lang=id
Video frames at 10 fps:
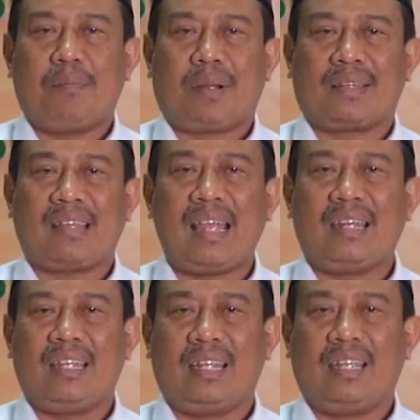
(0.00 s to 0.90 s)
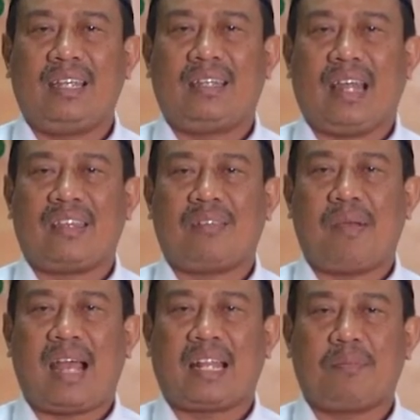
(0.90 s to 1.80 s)
percaya diri, dan
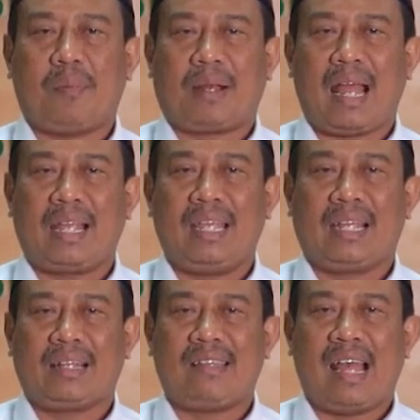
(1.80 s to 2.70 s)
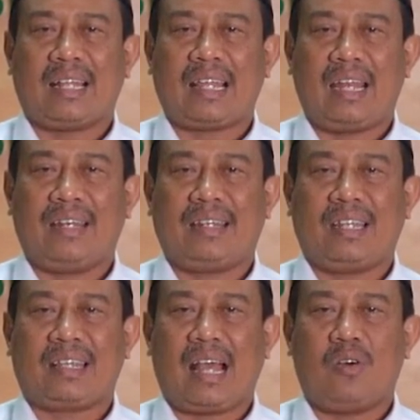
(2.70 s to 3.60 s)
semangat memerangi kejahatan di
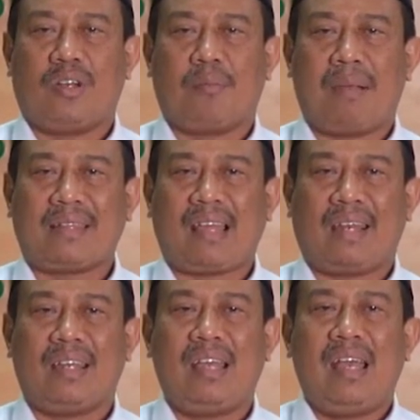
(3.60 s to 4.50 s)
tahun macan